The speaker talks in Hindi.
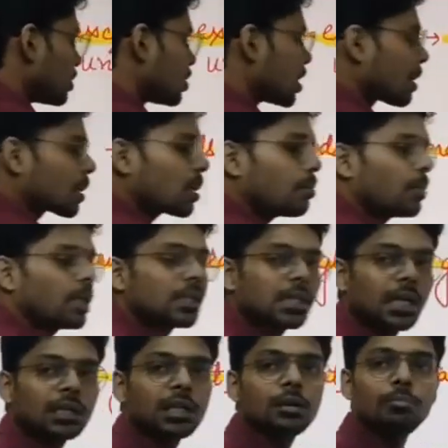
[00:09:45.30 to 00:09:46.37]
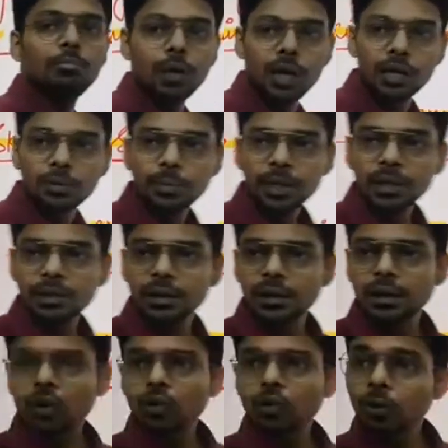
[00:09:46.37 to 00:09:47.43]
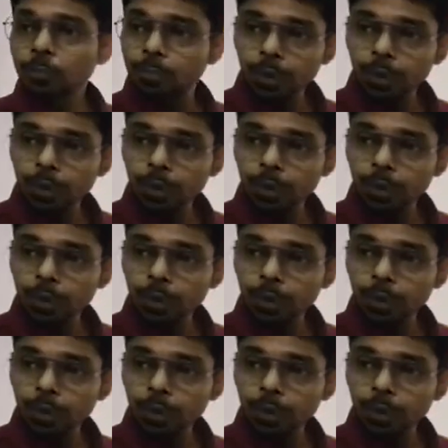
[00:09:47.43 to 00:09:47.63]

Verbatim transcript: जाके मिल जाता है ब्लड में और